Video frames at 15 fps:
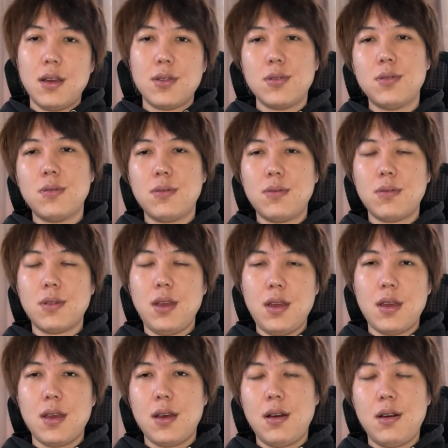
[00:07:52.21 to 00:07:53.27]
の
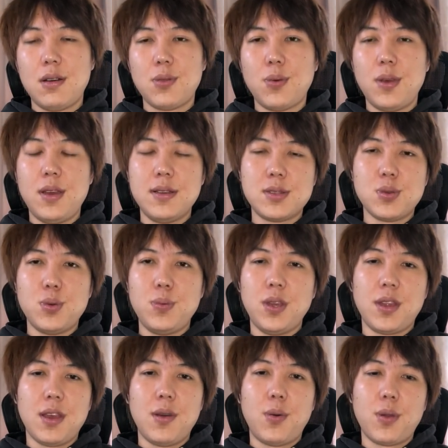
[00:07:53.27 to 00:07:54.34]
ねあの映像を見
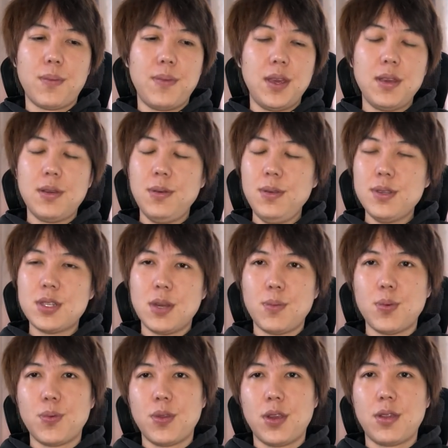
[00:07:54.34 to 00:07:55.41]
て俺びっくりしたも
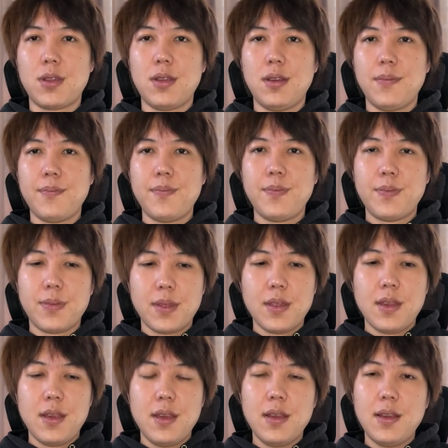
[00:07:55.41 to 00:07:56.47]
んだって
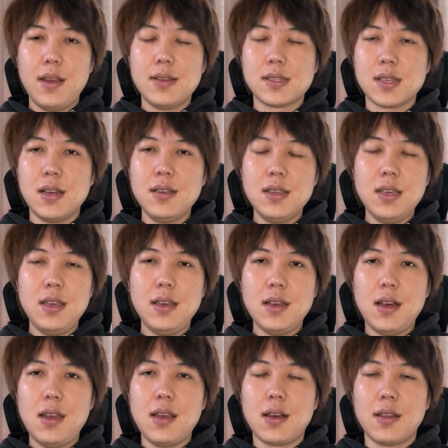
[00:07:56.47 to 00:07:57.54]
え参議院
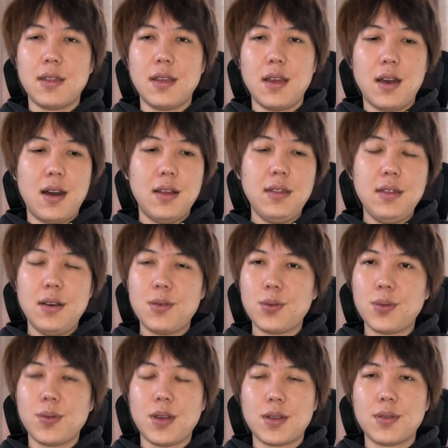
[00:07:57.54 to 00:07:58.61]
会館であんなこ
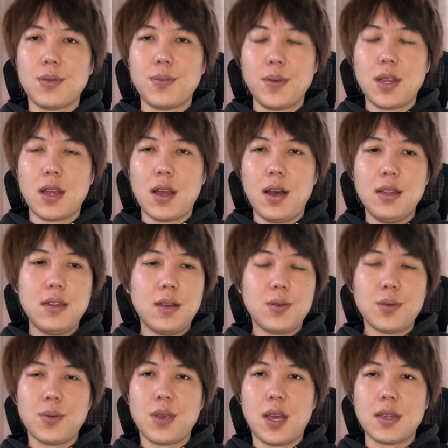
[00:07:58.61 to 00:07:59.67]
となるのみたいなあんなこ
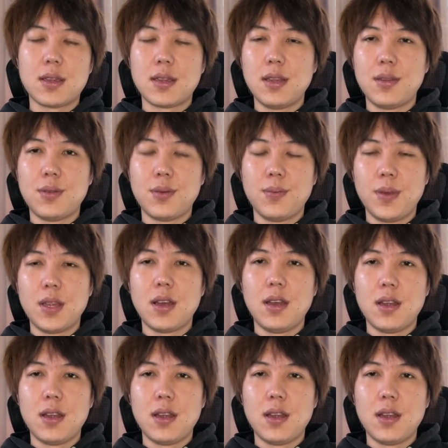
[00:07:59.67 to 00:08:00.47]
とやってるのみた